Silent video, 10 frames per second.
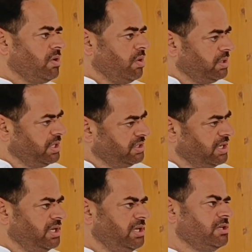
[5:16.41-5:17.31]

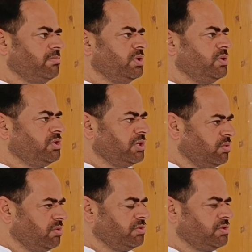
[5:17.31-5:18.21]
कांग्रेस ने ही जम्मू
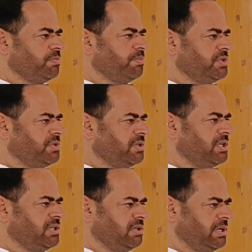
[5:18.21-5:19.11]
डिवीज़न को चीफ मिनिस्टर
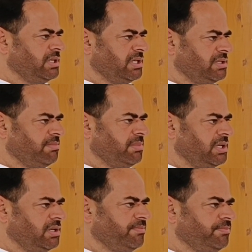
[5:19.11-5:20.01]
दिया जब आज़ाद
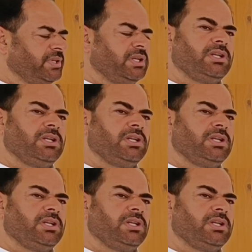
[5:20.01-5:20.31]
साहब बने